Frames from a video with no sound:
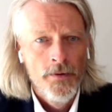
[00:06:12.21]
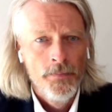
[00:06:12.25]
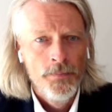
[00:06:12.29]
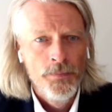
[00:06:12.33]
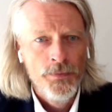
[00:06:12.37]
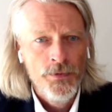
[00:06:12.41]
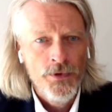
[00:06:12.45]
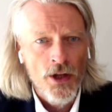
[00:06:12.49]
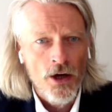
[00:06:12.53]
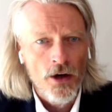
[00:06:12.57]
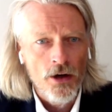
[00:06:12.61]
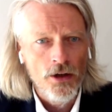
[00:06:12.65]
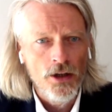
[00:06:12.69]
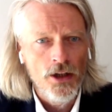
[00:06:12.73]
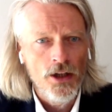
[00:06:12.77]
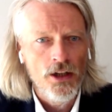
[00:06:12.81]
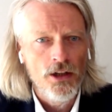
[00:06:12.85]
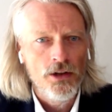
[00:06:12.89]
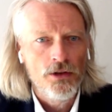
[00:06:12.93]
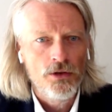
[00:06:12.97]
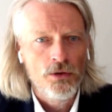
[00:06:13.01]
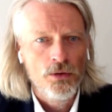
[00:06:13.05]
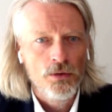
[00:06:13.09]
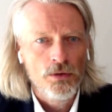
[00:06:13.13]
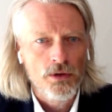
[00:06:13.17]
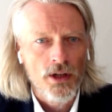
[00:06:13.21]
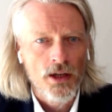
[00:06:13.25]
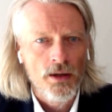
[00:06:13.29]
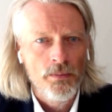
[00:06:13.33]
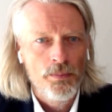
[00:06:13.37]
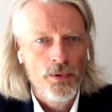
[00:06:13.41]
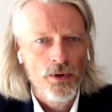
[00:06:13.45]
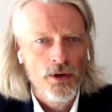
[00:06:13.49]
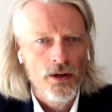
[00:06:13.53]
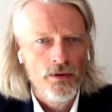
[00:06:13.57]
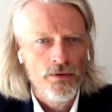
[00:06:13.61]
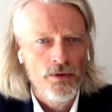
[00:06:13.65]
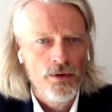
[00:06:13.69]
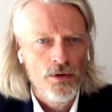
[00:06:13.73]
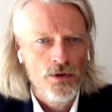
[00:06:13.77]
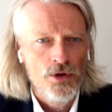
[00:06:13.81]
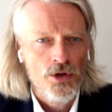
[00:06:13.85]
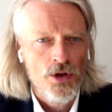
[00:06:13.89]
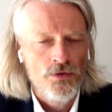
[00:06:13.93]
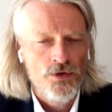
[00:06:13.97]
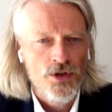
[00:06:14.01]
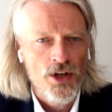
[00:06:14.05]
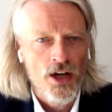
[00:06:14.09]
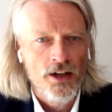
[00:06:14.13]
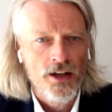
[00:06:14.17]
no i tutaj pojawiły
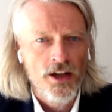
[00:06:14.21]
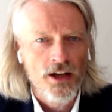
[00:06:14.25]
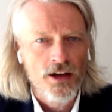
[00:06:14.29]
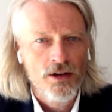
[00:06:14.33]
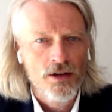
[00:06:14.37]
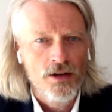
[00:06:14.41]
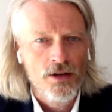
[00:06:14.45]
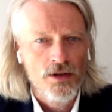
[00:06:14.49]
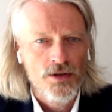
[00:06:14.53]
się wszelkiego